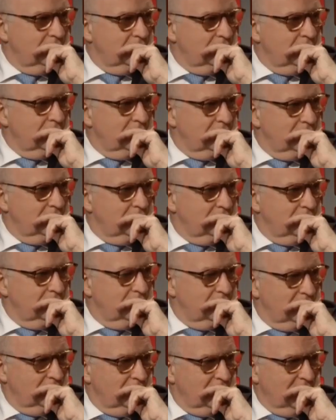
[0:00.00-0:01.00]
Non esiste
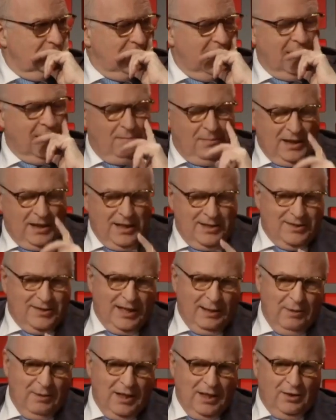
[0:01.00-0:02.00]
una sovranità eh, dell'Europa. Ma lei
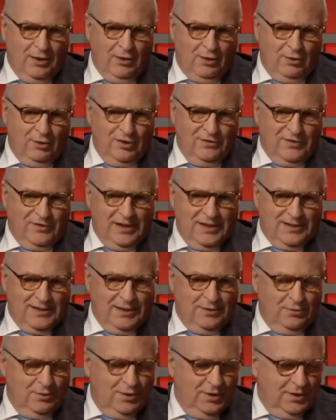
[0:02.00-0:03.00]
sarebbe d'accordo di fare gli
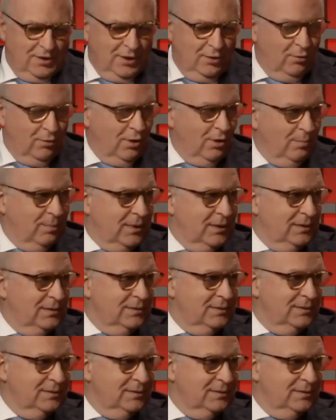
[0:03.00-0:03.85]
Stati Uniti d'Europa?